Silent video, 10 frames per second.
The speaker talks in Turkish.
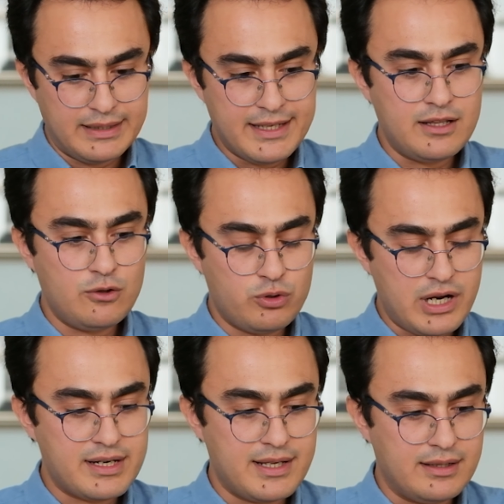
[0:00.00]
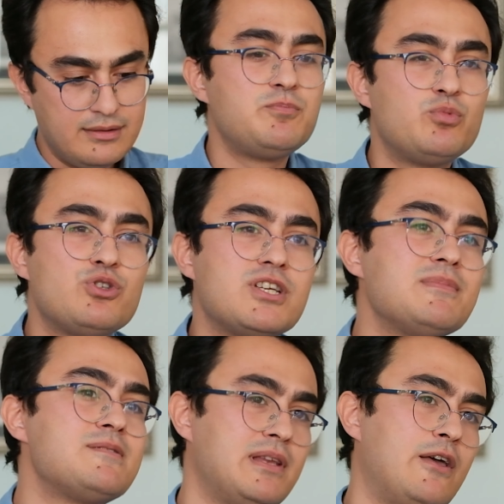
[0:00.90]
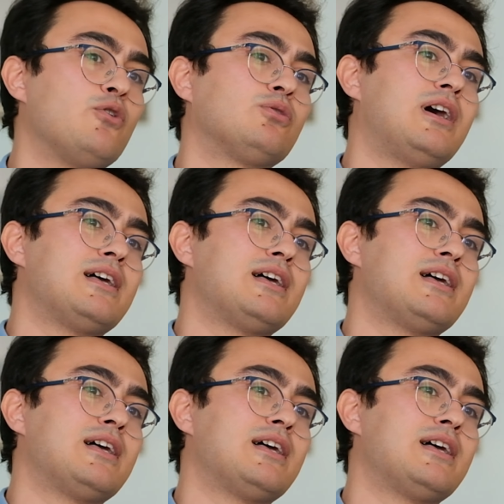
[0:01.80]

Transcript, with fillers: Niket'i kurarken bütçemiz bile yoktu